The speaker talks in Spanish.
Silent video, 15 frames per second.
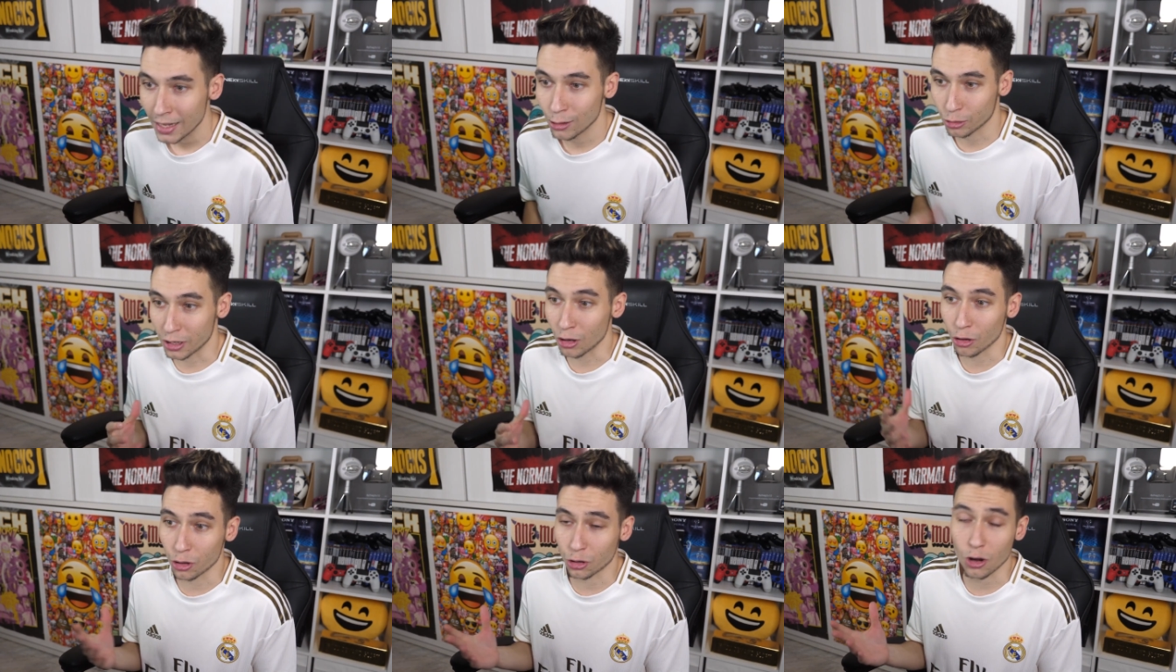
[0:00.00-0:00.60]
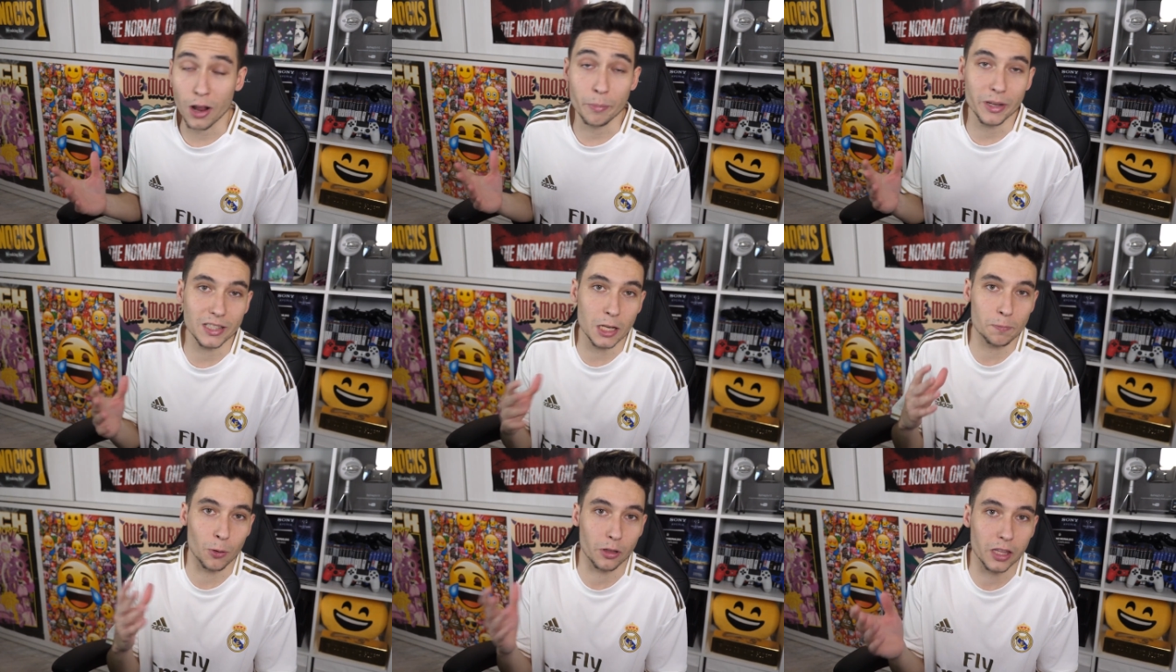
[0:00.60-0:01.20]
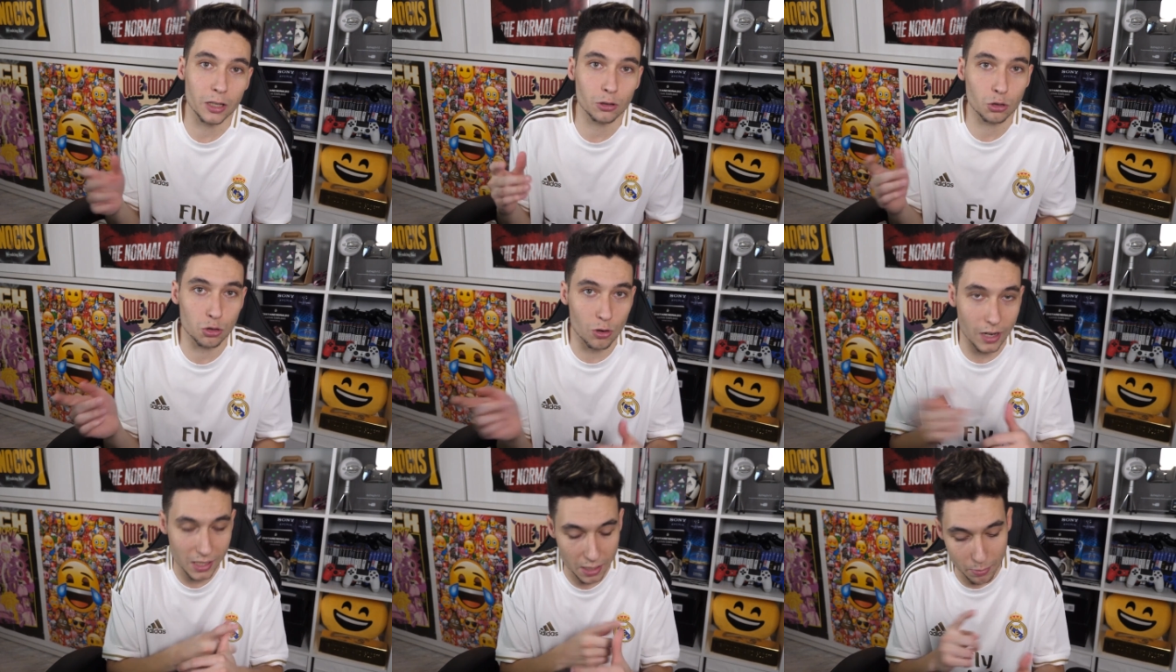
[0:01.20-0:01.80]
Los cinco pista, por cierto,
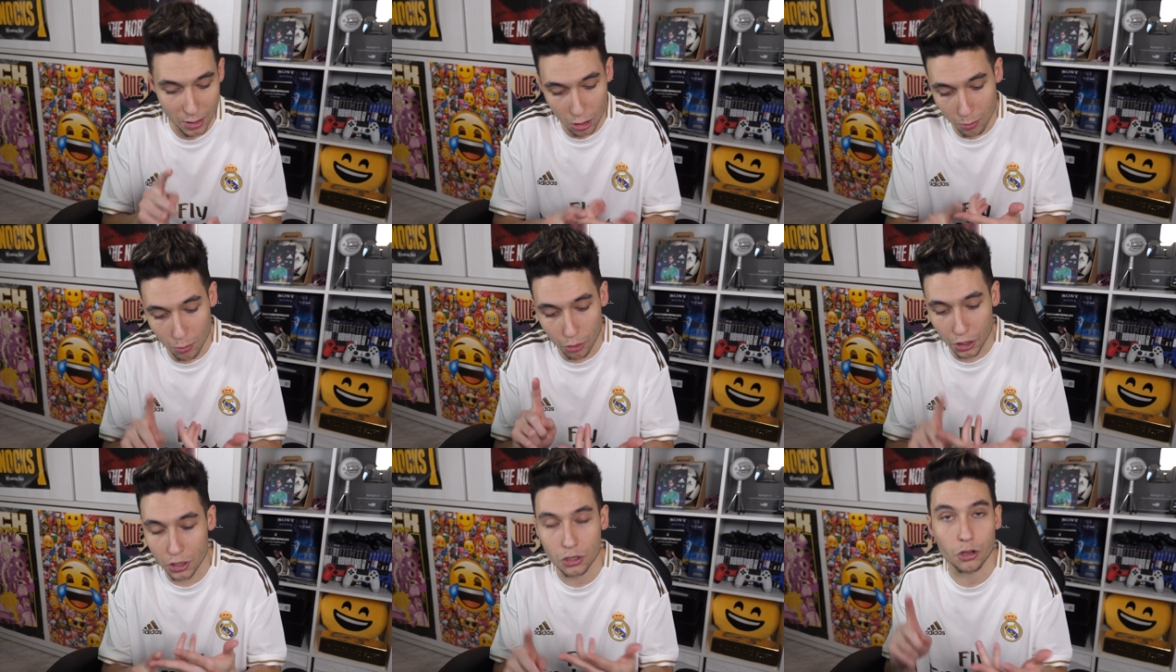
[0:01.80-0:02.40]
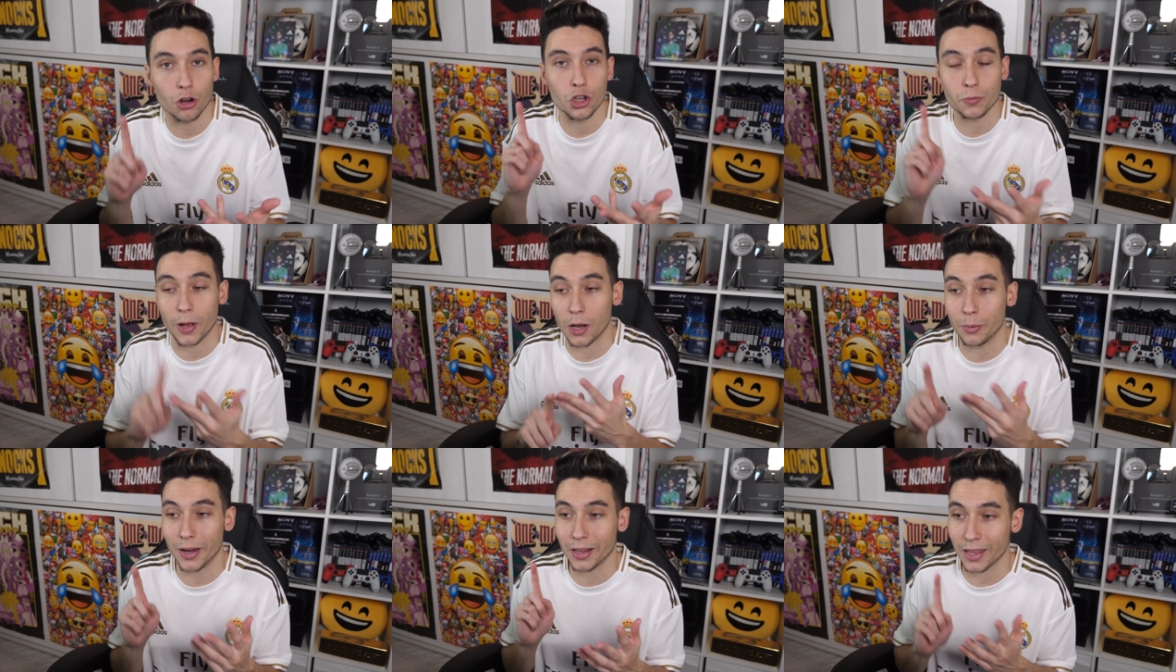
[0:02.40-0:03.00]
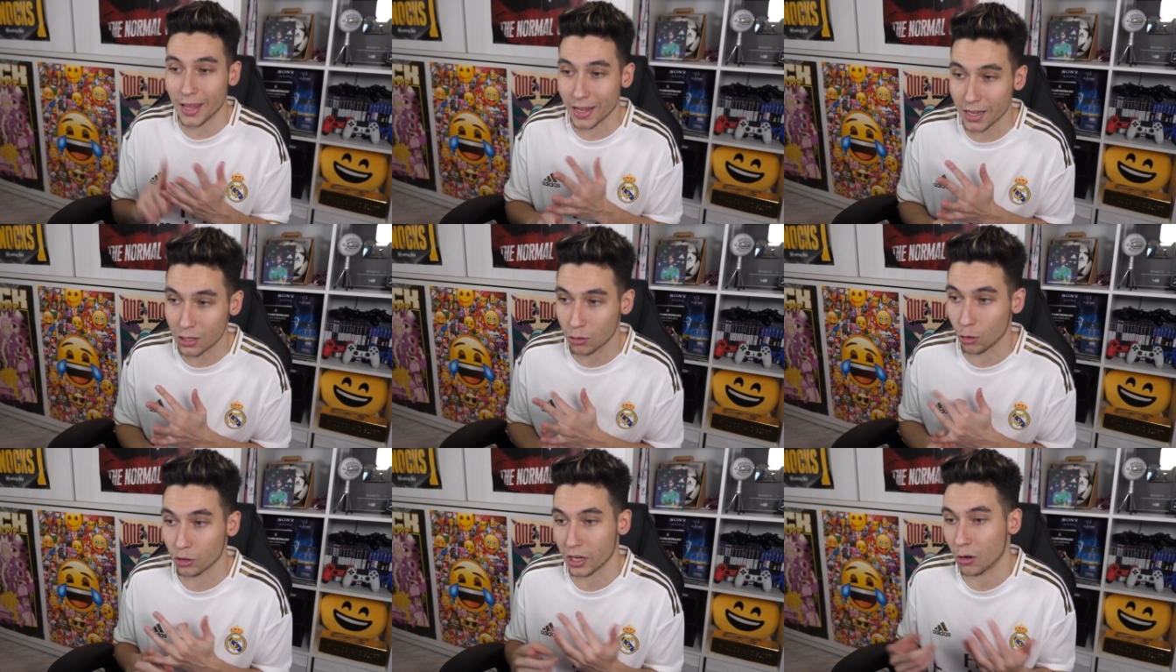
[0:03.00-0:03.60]
son Casemiro, Modric, Cross, Valverde e
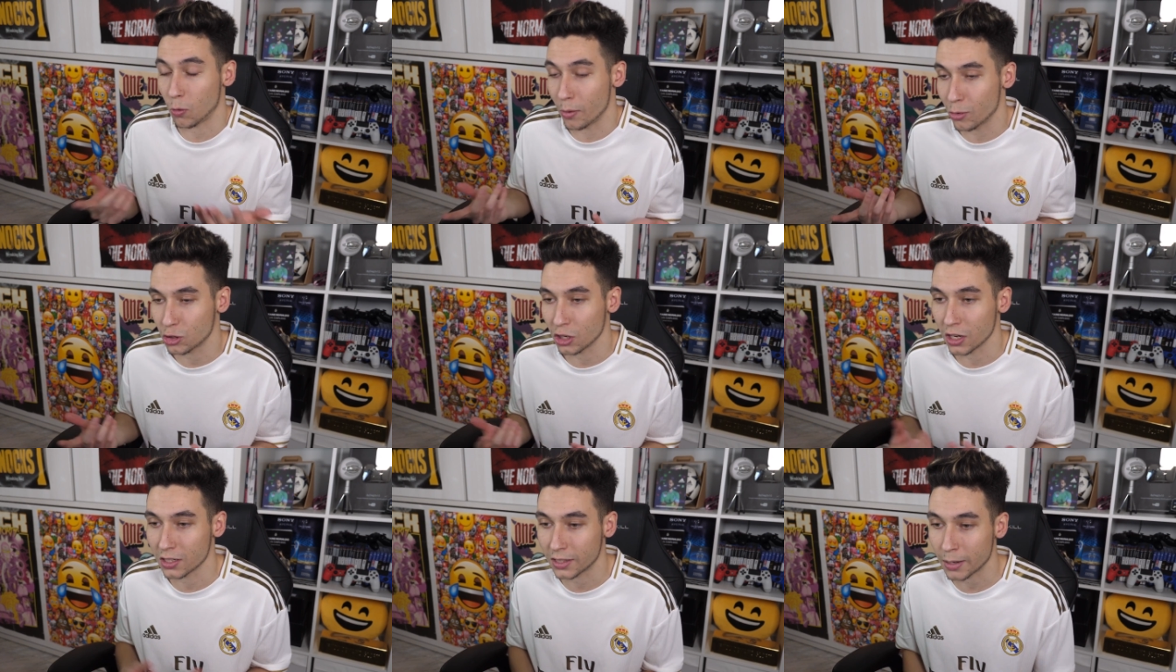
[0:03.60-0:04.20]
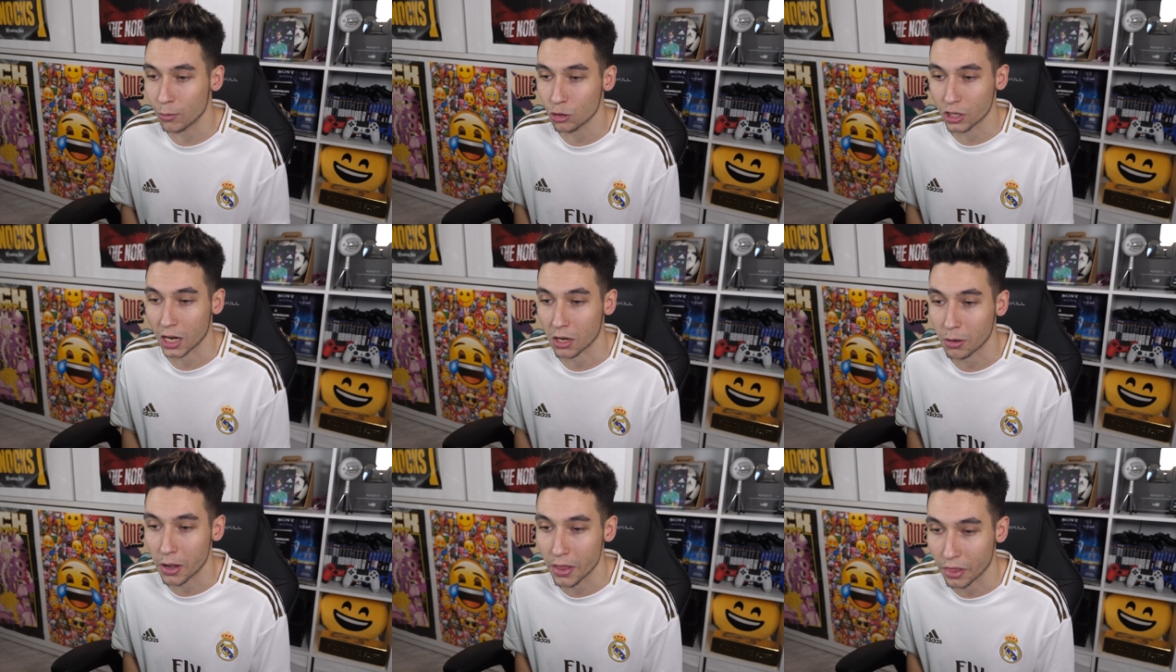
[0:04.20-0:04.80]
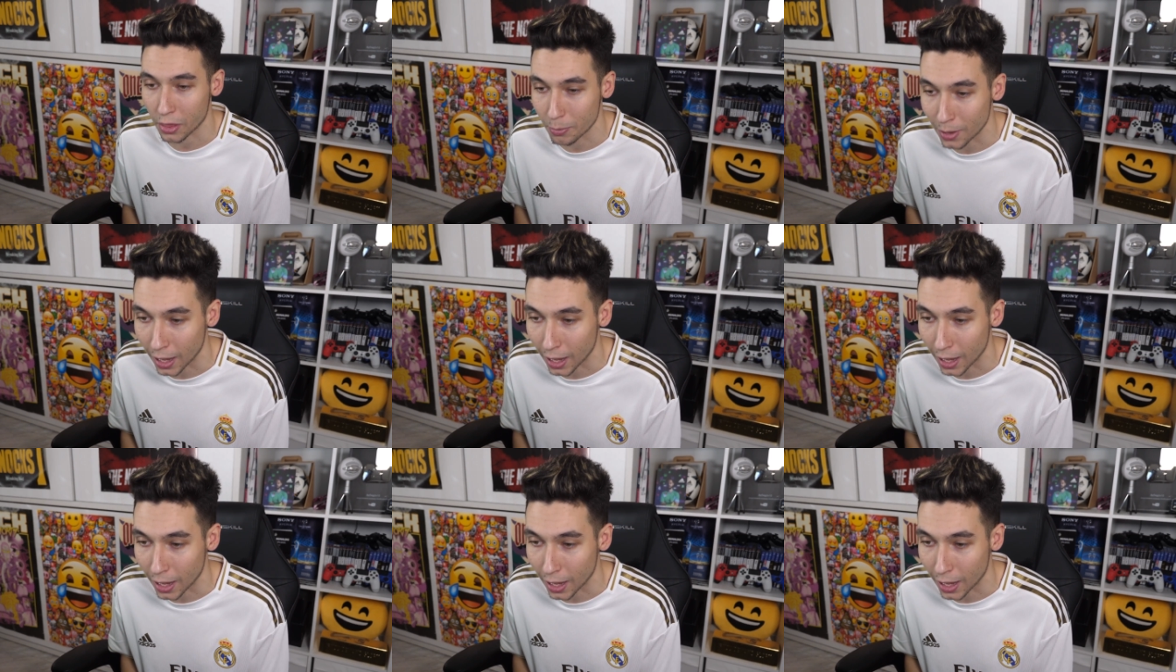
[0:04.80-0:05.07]
Isco, o sea, jugamos sin extremos y arriba de